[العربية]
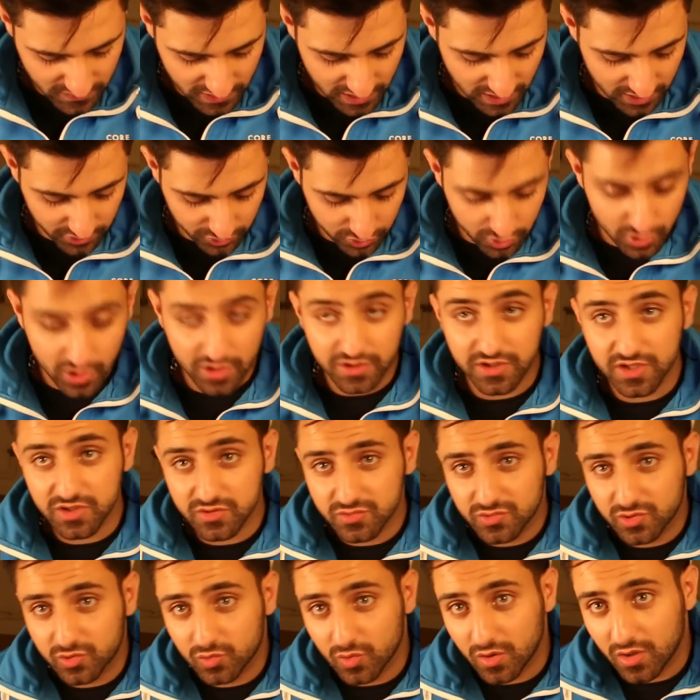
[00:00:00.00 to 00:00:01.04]
هلا انتم قديش
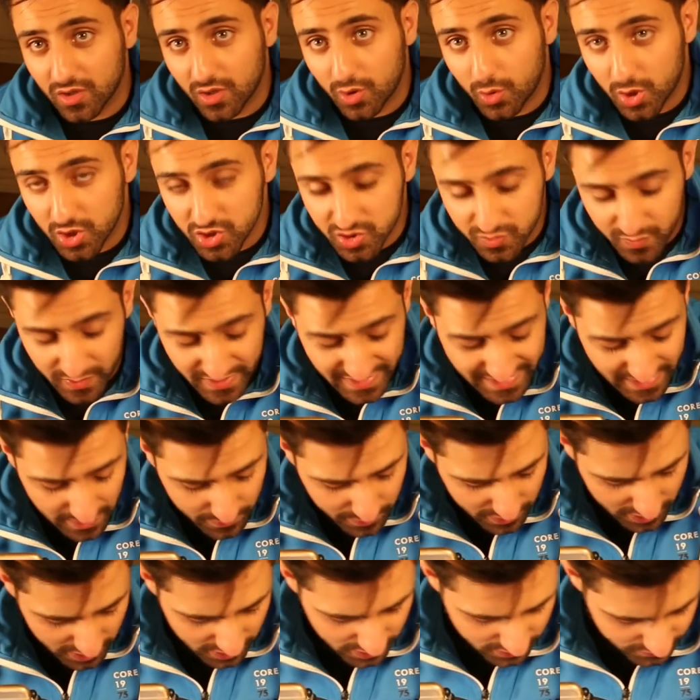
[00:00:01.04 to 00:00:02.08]
تتوقعوا حجم الكاميرا